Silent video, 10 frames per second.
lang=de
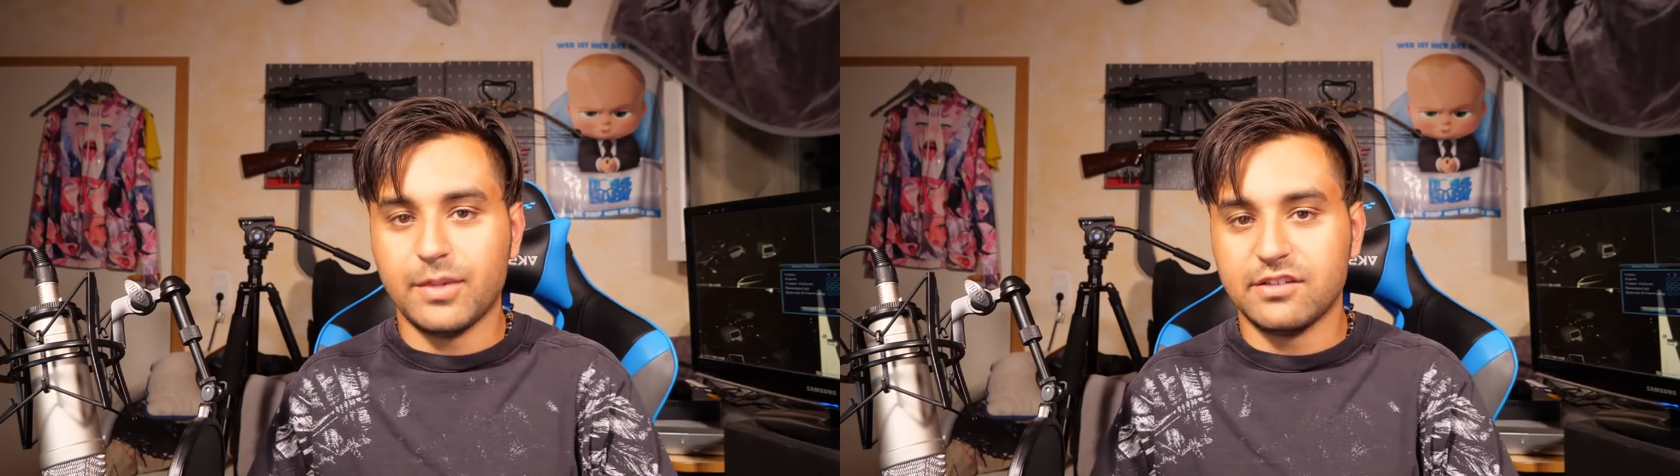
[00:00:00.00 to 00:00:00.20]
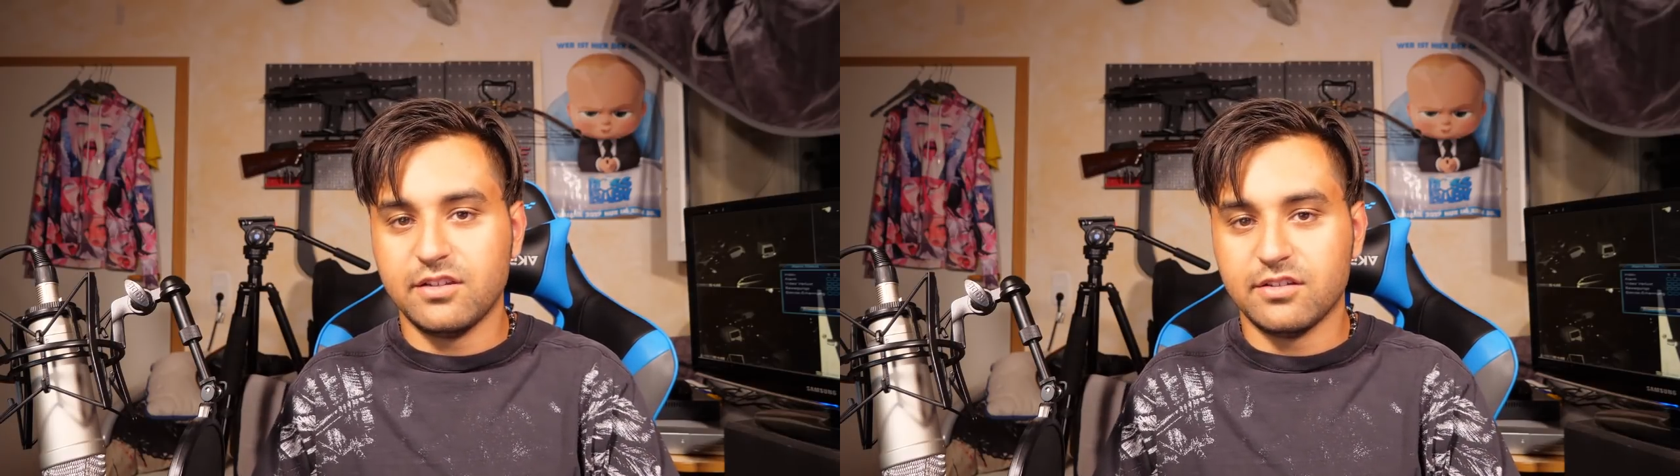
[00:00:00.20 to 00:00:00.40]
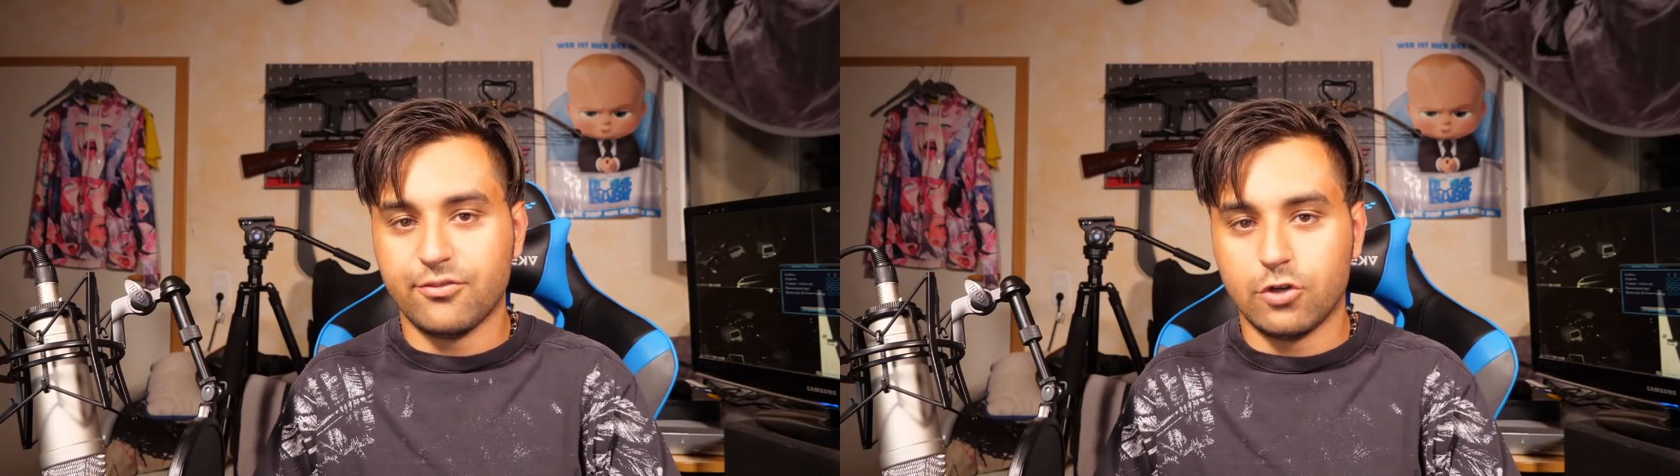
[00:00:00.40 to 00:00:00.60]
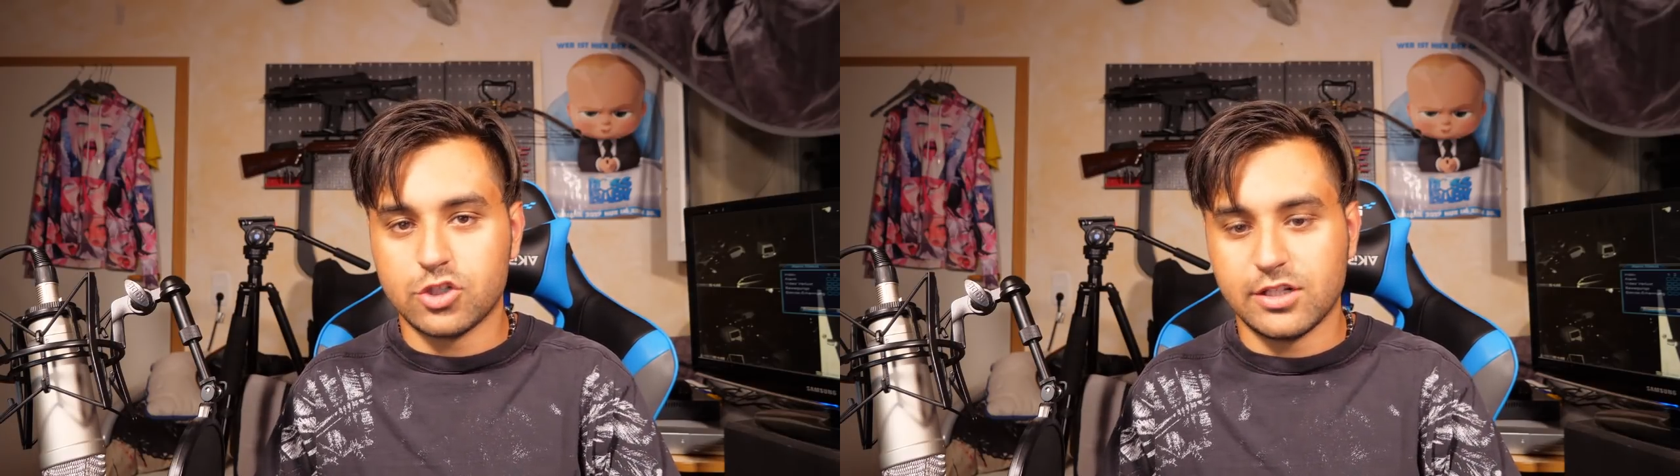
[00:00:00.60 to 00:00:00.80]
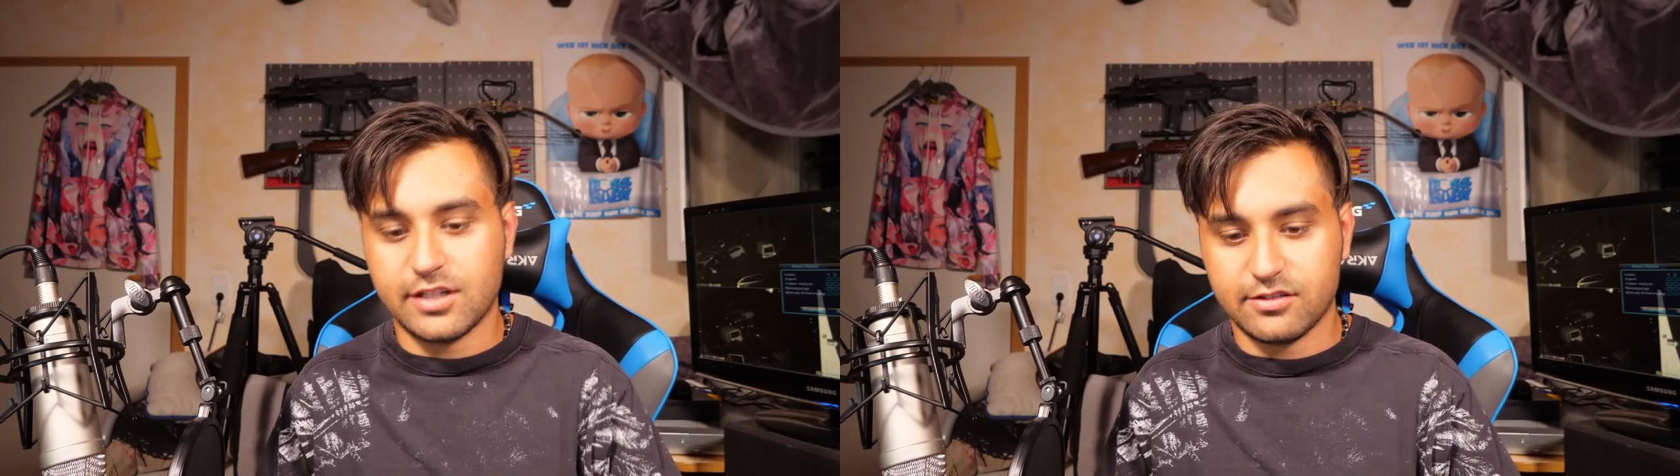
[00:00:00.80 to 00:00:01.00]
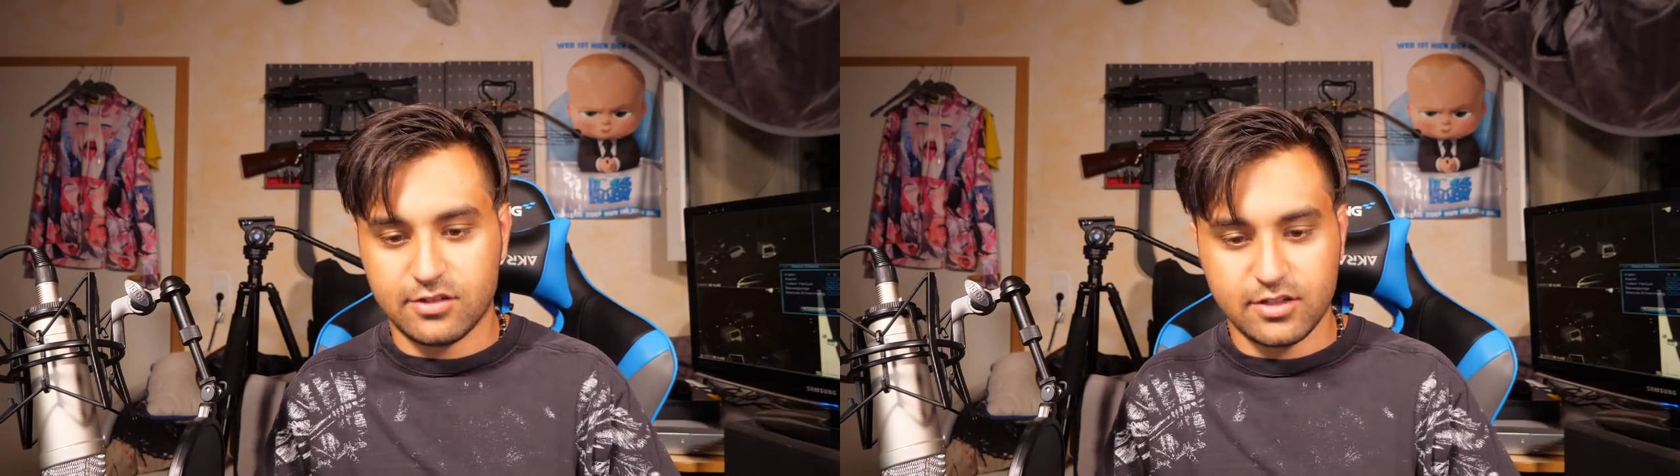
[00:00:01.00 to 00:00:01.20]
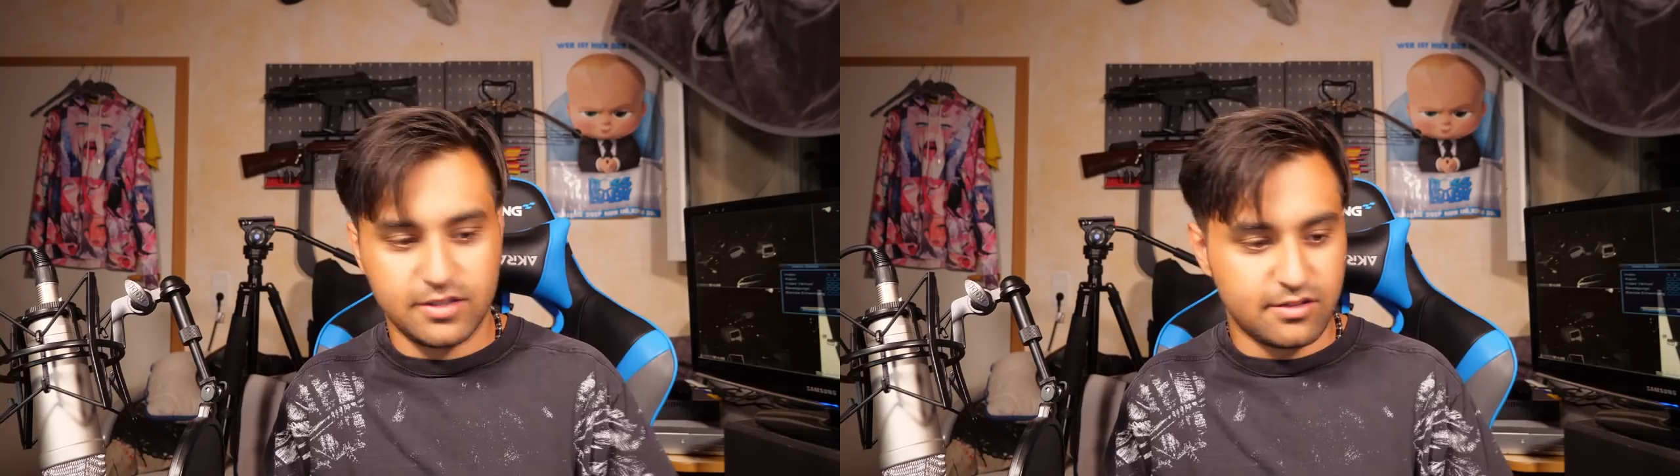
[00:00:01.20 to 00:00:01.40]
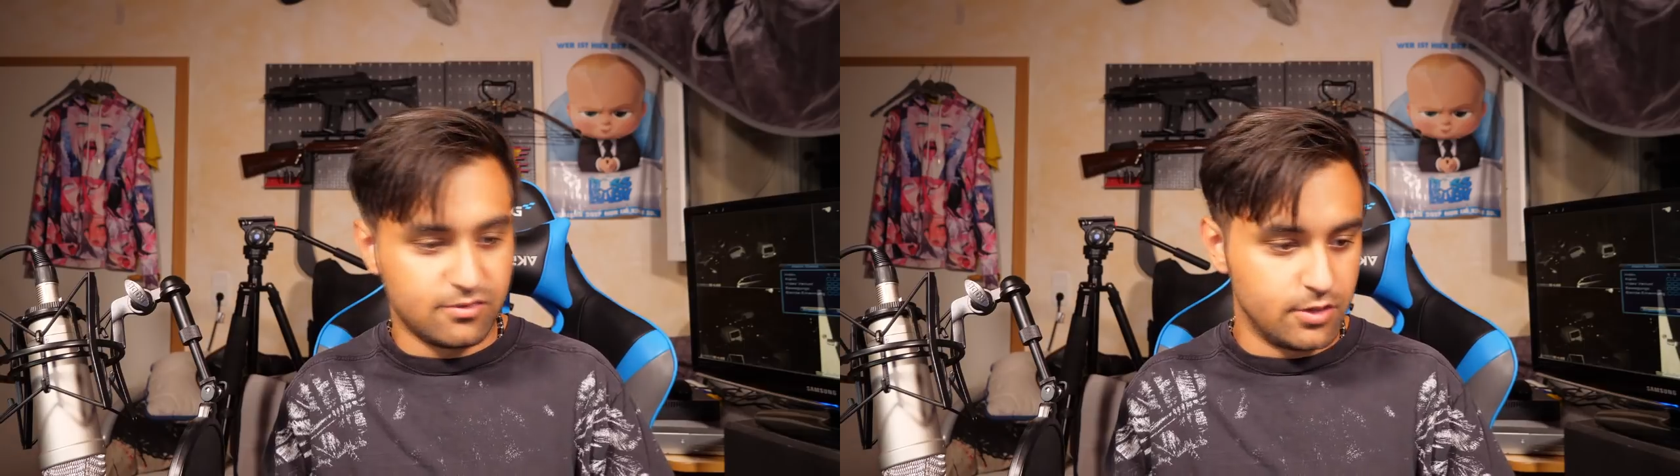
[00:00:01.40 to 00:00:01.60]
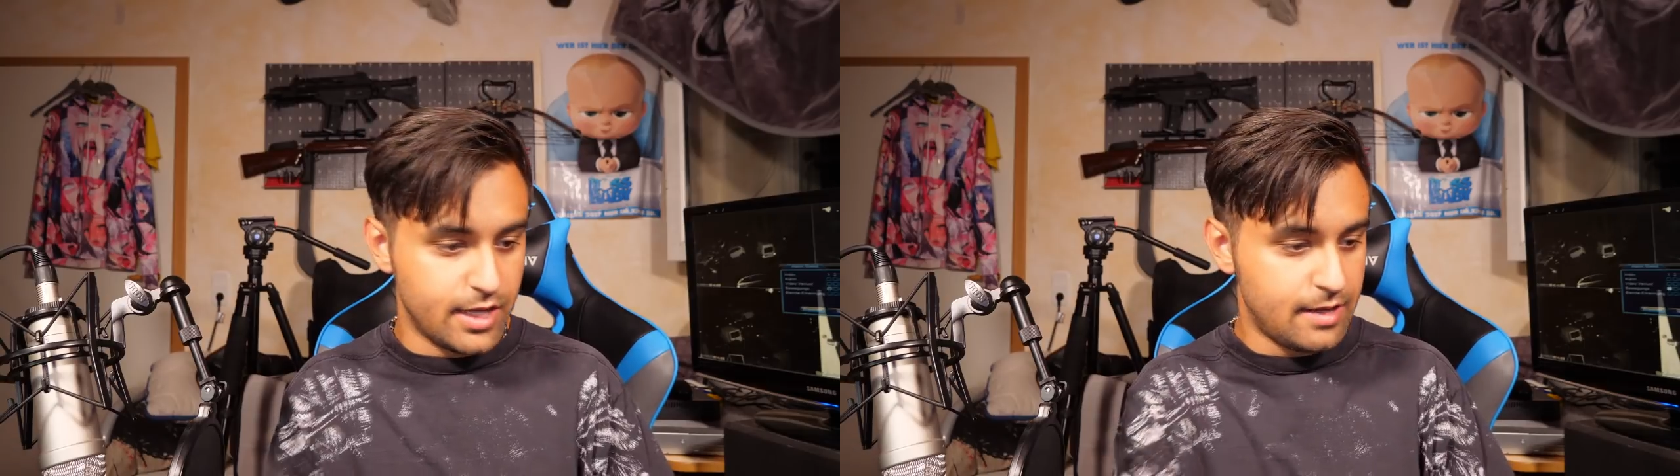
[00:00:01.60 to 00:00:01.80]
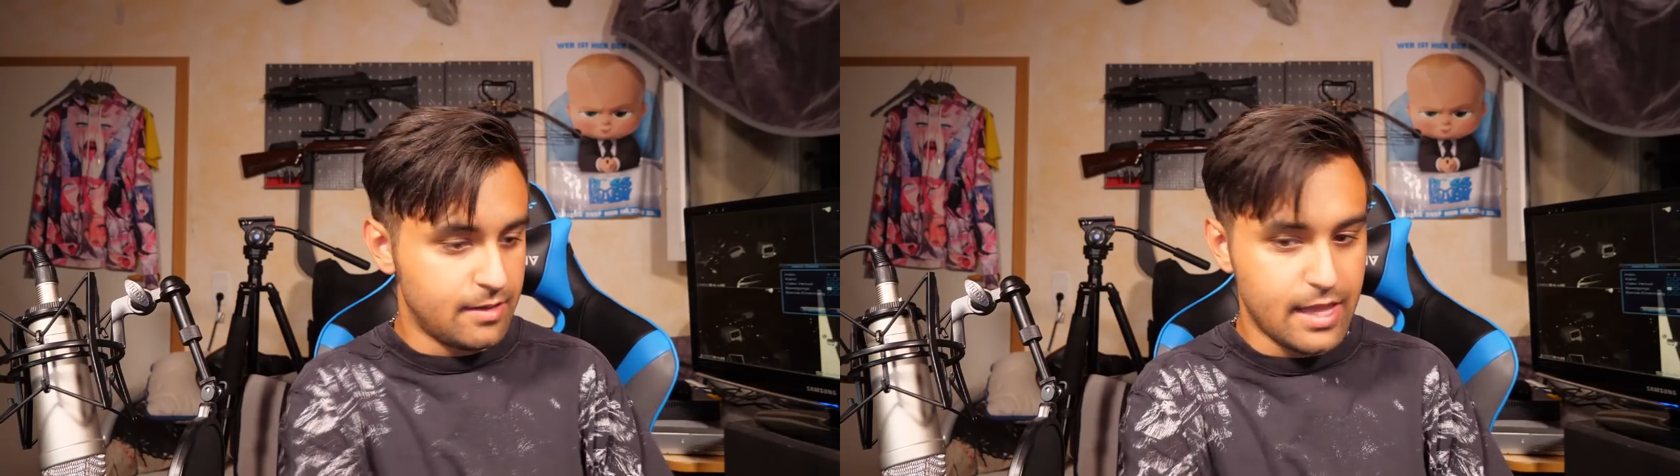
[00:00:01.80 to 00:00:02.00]
wie man ihn sich vorstellt, der sagt jetzt so,
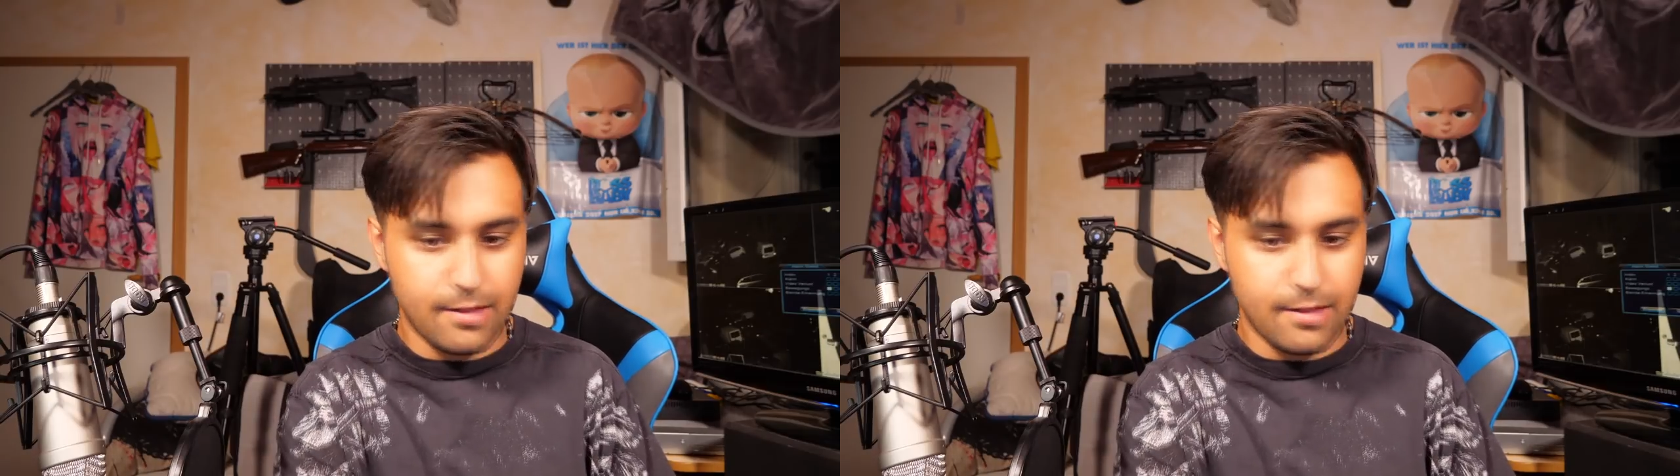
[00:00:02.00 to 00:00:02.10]
ja,